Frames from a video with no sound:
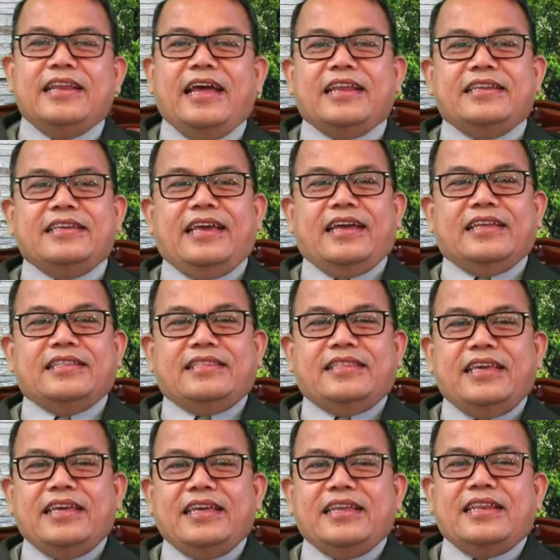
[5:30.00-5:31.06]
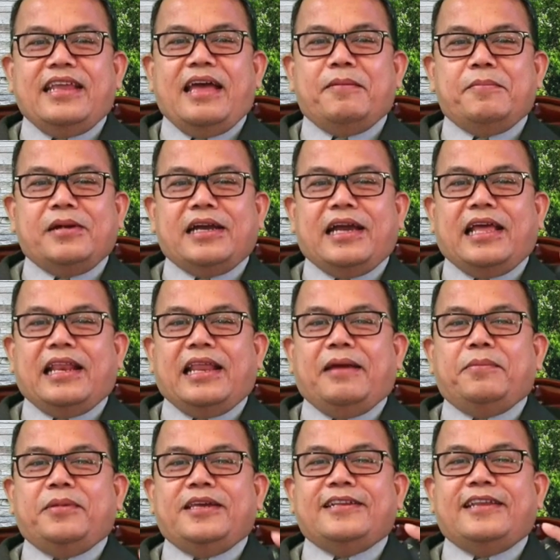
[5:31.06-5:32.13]
dan yang tidak
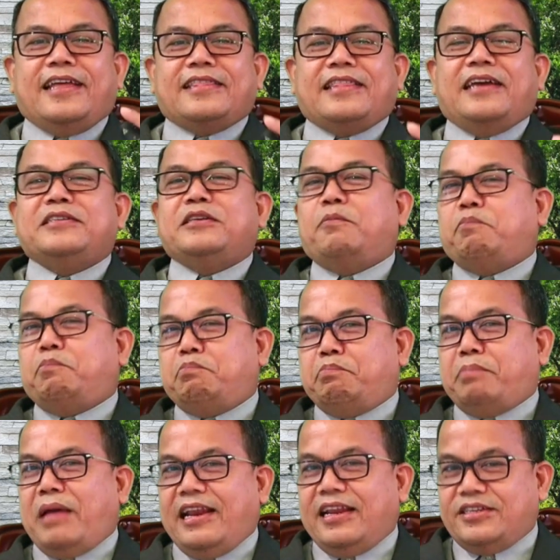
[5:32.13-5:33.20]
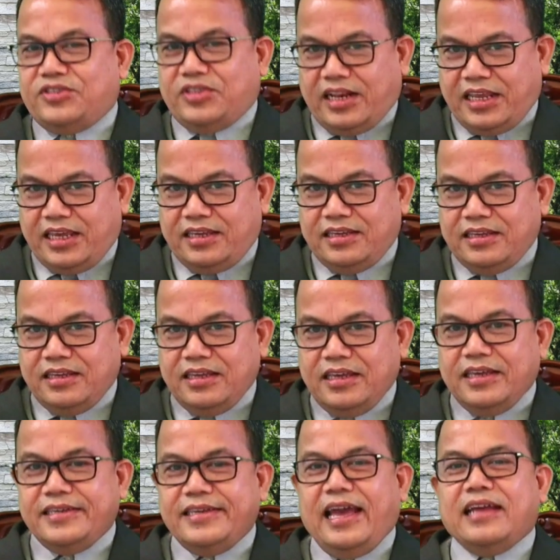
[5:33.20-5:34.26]
mengalami datangnya panas terik,
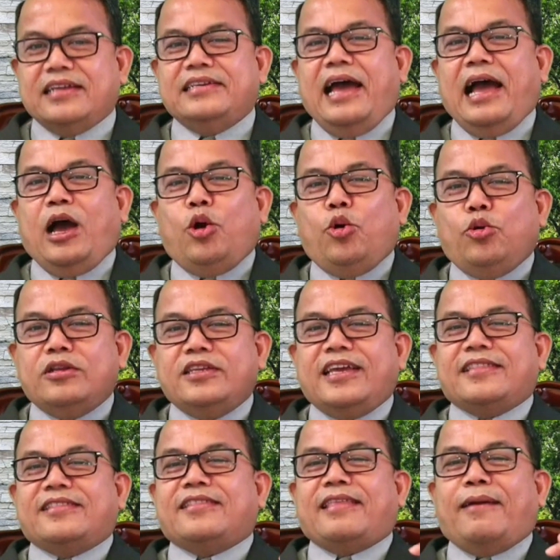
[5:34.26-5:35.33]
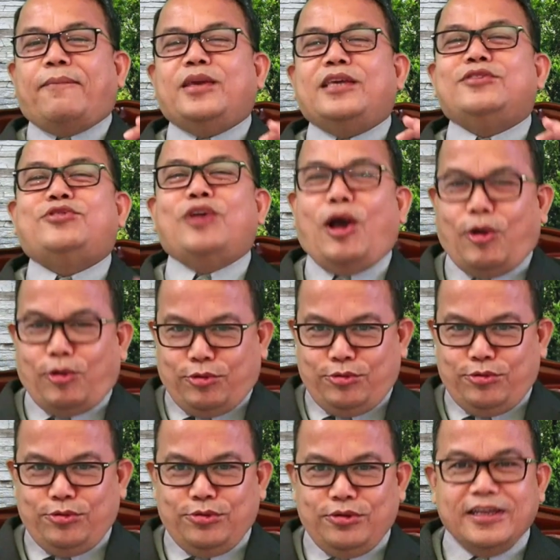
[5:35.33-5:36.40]
yang daunnya tetap hijau,
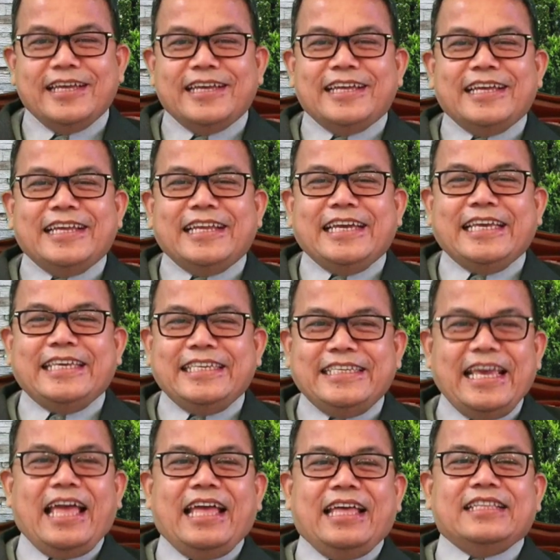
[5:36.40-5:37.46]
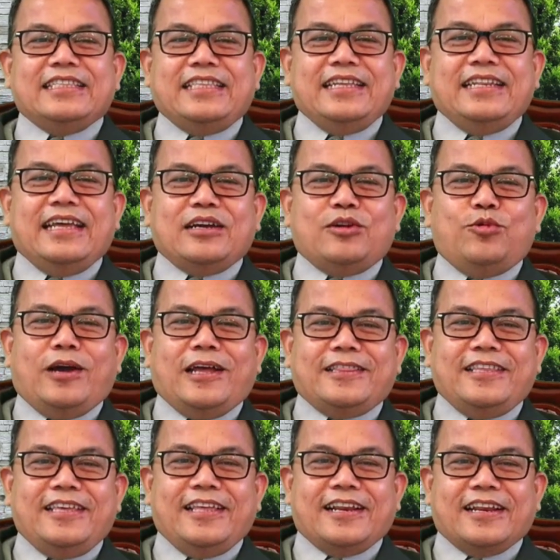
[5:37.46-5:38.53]
yang tidak
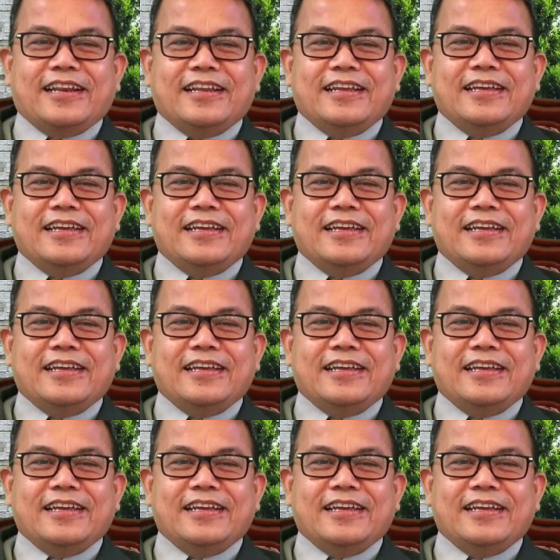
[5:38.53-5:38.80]
khawatir,